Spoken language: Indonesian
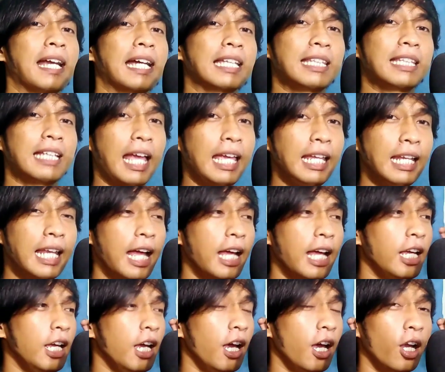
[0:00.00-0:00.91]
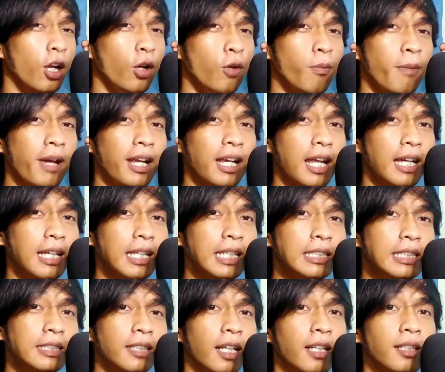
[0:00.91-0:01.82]
ketika hilang lu main lagi
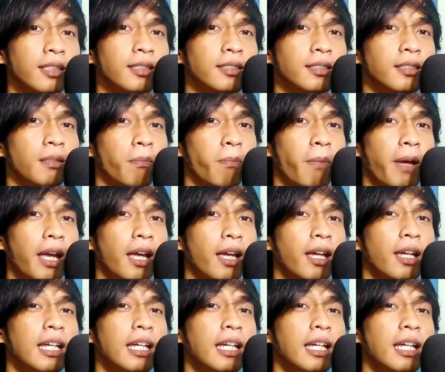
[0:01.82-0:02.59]
cas cepet.